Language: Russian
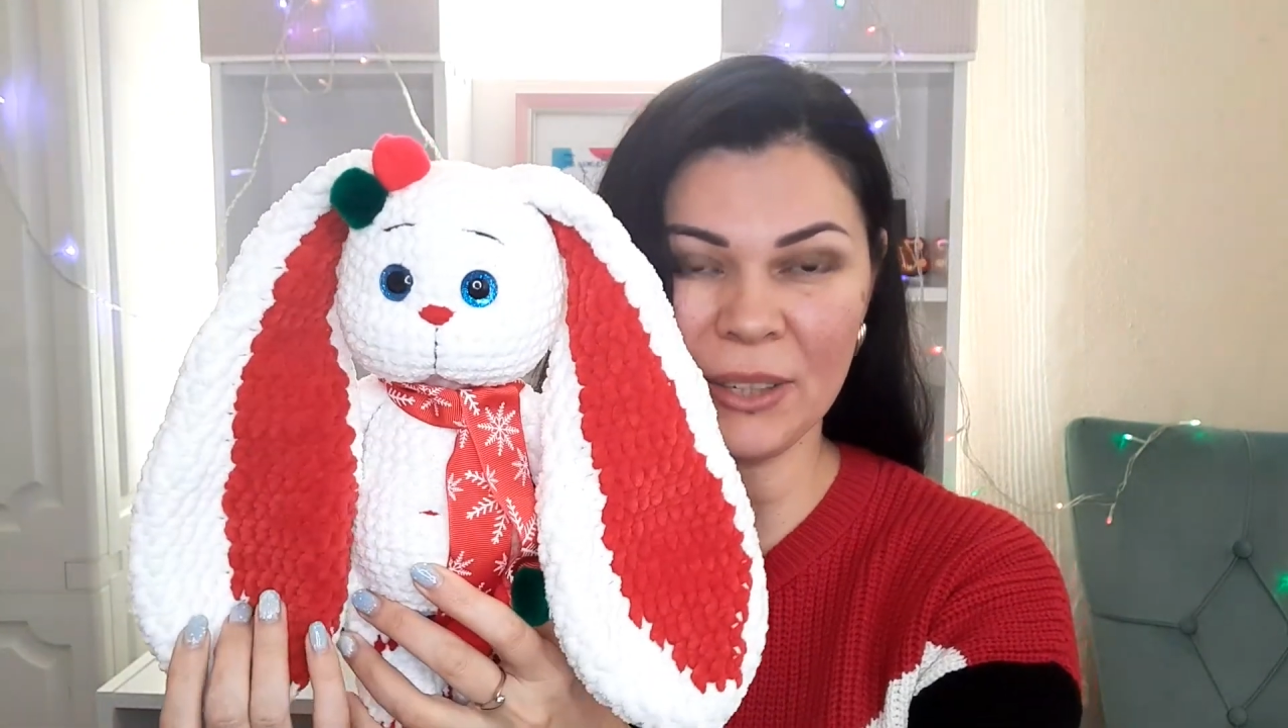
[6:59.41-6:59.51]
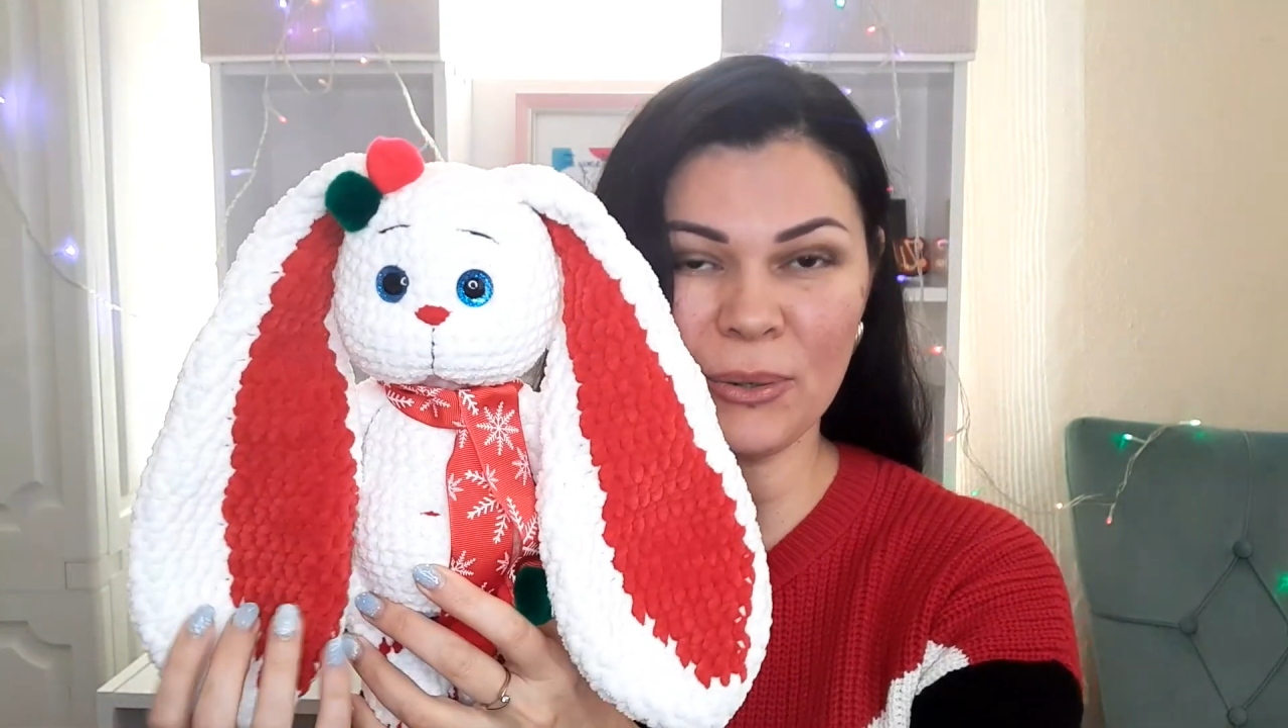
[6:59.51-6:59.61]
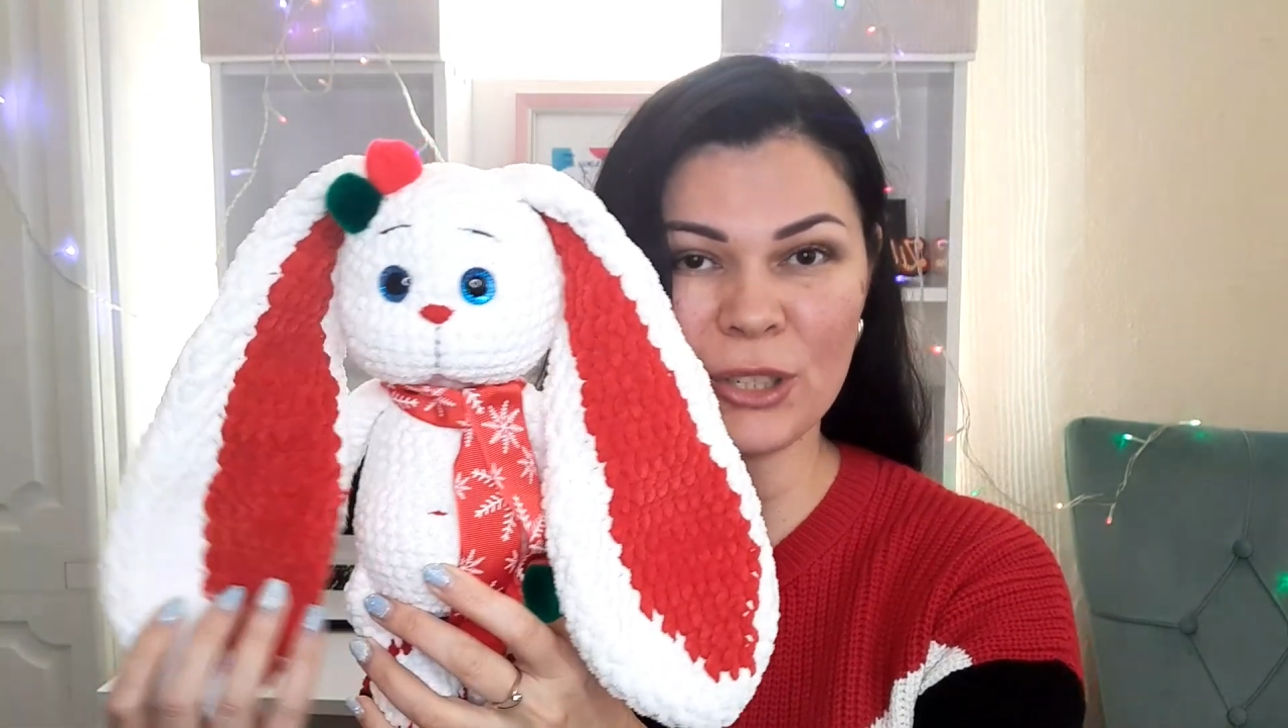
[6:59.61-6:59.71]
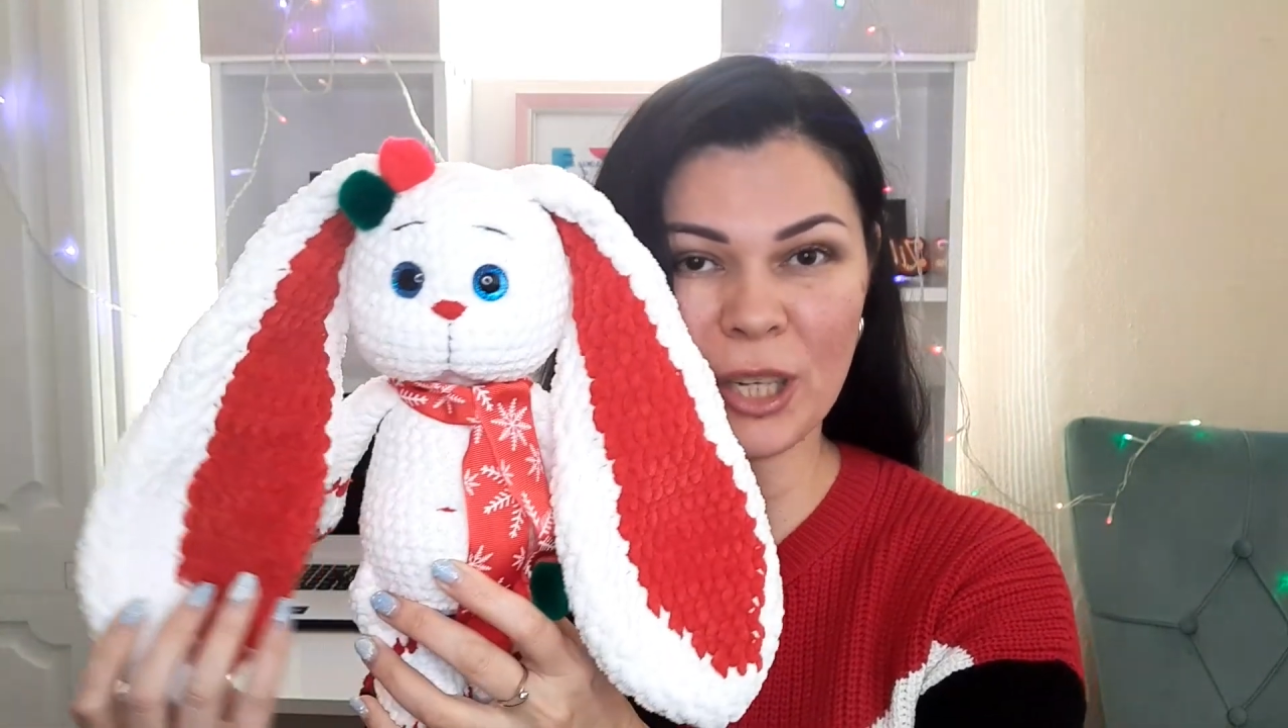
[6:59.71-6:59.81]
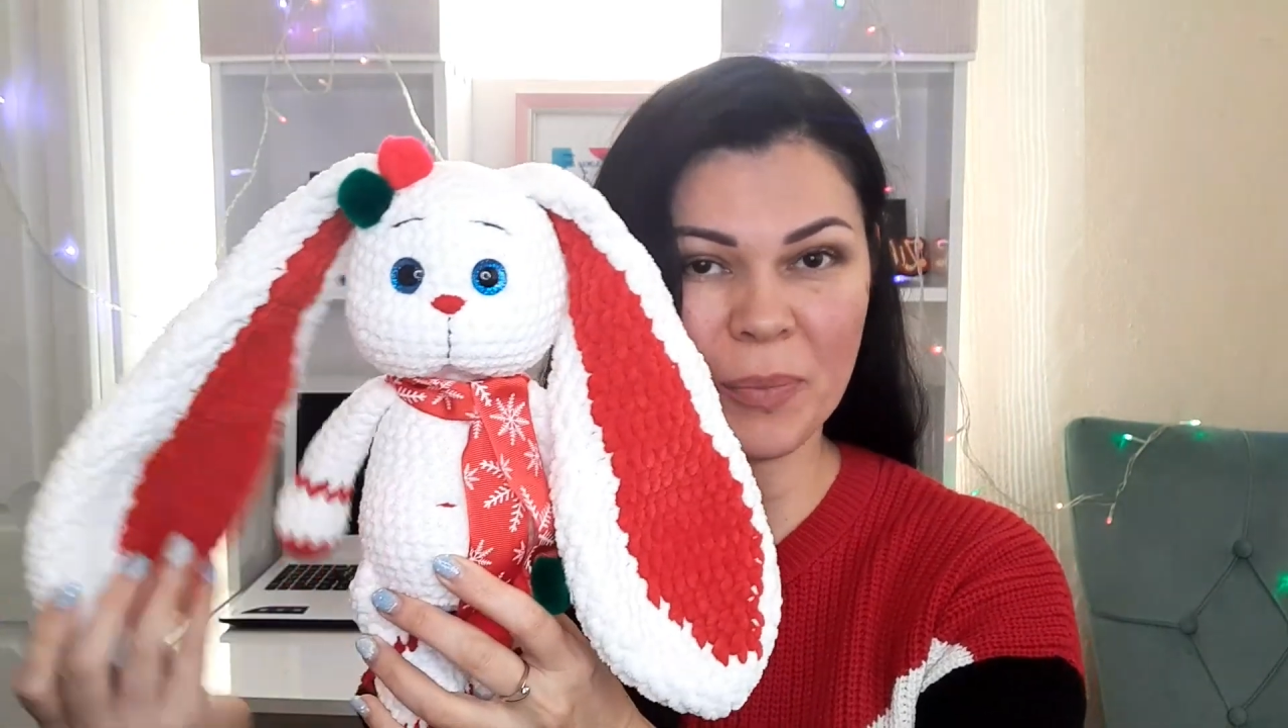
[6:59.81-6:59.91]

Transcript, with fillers: игрушка